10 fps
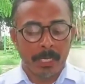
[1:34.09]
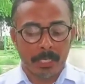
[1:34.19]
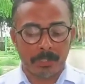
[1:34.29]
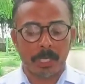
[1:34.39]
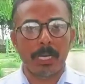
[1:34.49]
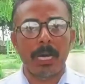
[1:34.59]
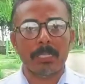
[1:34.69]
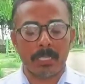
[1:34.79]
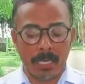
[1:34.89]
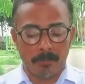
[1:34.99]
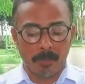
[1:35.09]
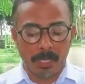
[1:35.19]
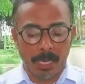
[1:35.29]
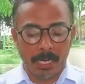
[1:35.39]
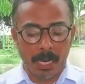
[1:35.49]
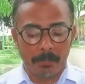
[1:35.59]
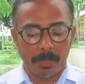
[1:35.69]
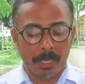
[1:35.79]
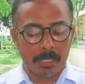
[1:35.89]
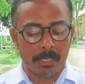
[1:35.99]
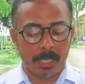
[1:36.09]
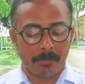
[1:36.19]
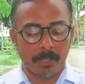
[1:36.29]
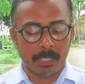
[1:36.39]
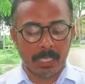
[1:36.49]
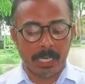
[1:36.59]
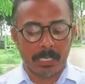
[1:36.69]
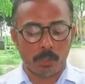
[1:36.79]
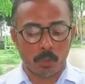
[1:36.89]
कृष्ण लाल सनाफ दयाराम रेजिडेंट ऑफ कटेरा